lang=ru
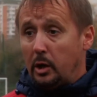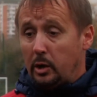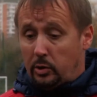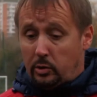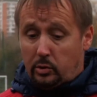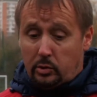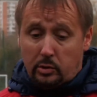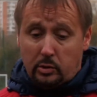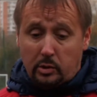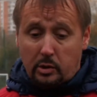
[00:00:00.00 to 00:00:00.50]

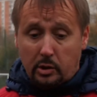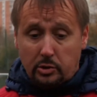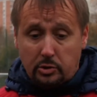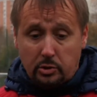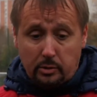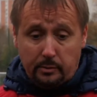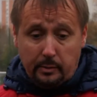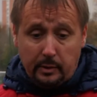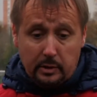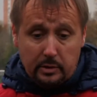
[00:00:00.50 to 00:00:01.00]
Но хочу
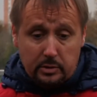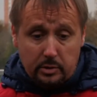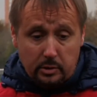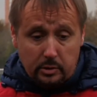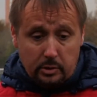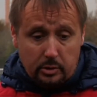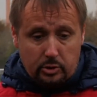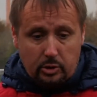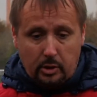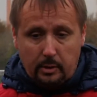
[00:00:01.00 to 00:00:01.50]
отметить
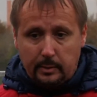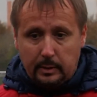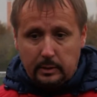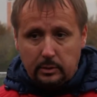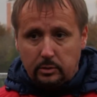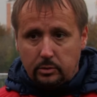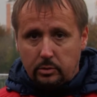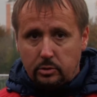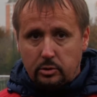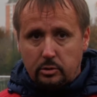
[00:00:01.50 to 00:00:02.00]
нашу
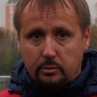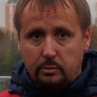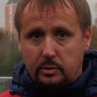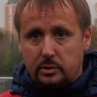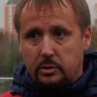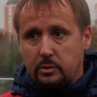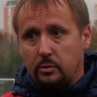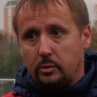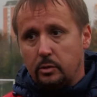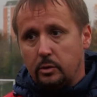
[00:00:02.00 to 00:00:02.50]
команду, то, что мы
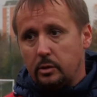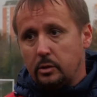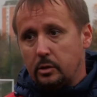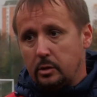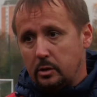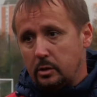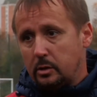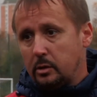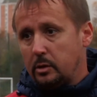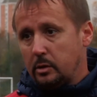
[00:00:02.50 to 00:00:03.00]
сегодня
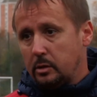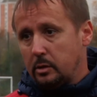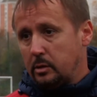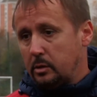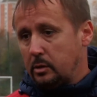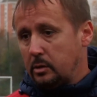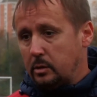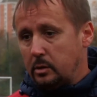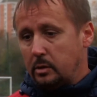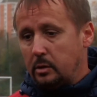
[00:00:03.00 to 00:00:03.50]

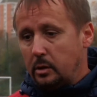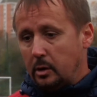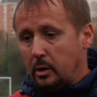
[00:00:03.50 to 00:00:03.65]
э,